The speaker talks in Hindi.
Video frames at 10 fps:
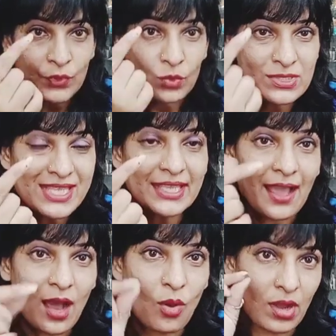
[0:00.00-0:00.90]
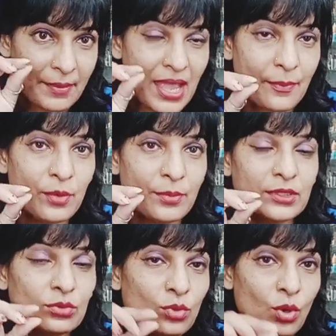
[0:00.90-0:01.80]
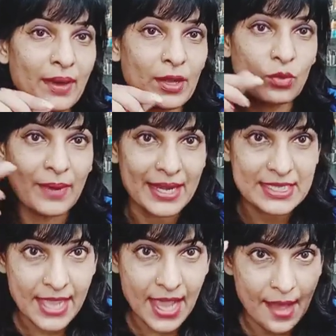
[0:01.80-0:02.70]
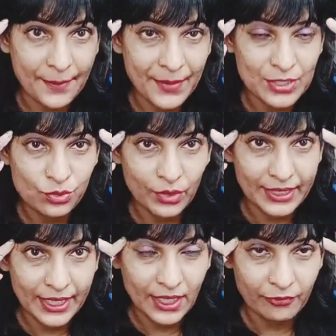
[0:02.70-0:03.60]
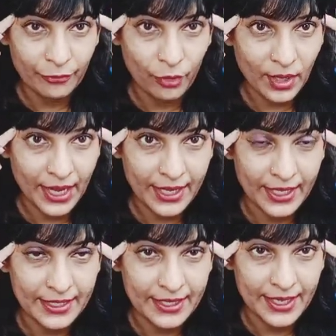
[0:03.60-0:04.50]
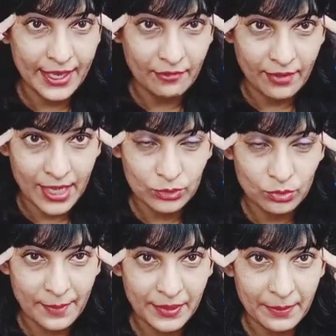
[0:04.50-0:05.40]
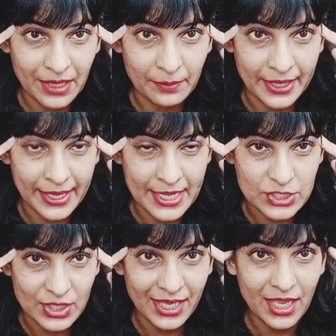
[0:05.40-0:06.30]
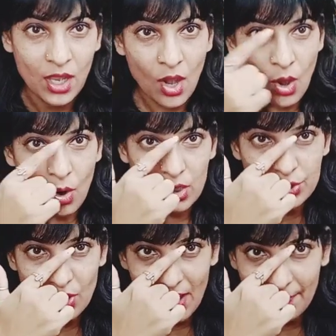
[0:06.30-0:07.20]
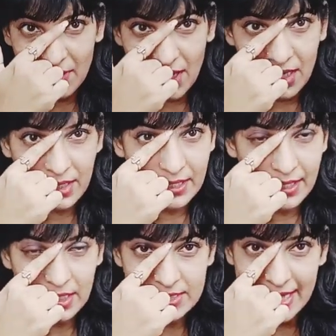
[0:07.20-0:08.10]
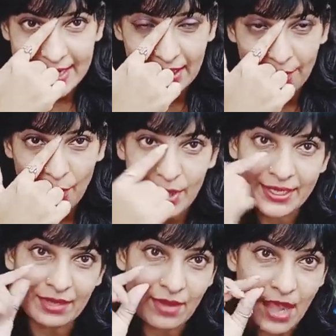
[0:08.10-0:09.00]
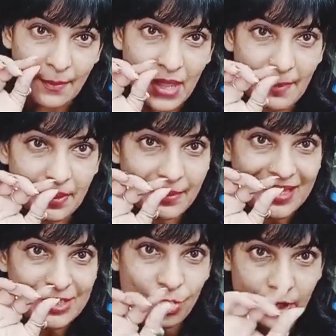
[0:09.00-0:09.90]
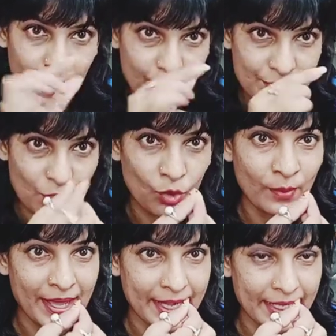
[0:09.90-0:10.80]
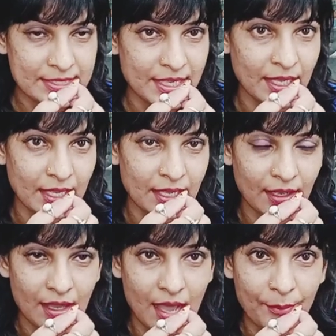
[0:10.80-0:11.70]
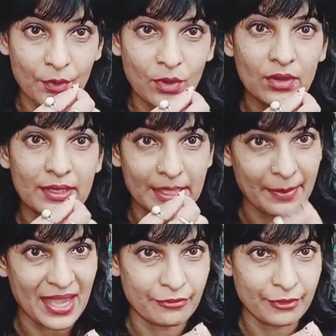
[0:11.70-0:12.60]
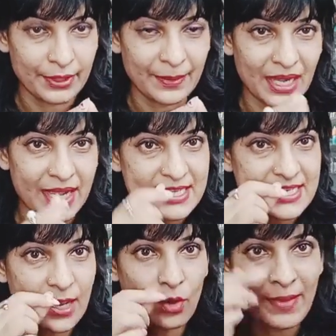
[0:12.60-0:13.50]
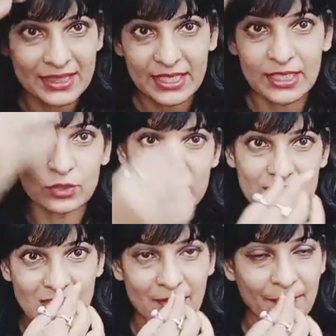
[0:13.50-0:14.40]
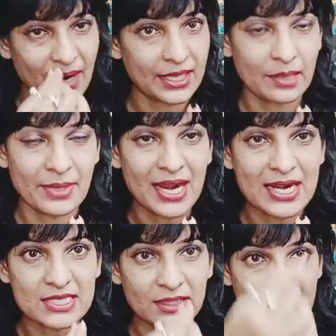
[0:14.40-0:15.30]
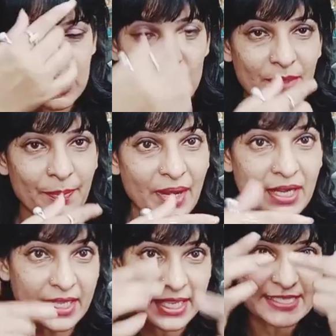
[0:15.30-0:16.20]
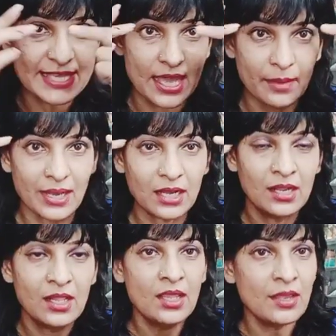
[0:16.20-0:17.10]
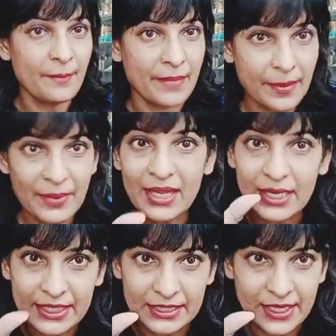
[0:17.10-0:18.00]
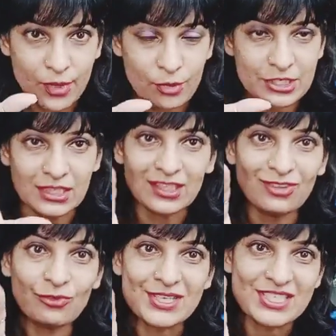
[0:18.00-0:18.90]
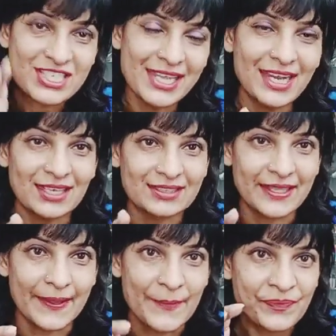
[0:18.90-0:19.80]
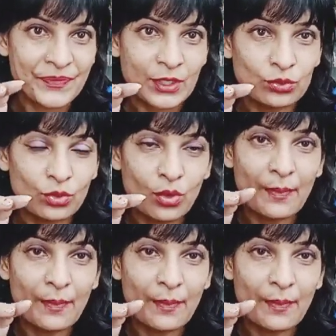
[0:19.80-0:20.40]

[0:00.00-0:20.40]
उससे क्या होगा मैं आपको बताऊं दो बार घुमाने से आपका जो ये फोर हेड एरिया है वहाँ तो आपके बाल बड़े आ जाएंगे और जो आपका ये सेंटर पॉइंट है वहाँ पे आपके बाल छोटे हो जाएंगे घुमाने से आपको ये बेनिफिट मिलेगा इसलिए घुमाते हैं नहीं तो स्ट्रेट पकड़ के भी काट सकते हैं स्ट्रेट पकड़ के क्या सारे बाल बेबी कट की तरह हो जाते हैं तो वो अच्छे नहीं लगते हैं तो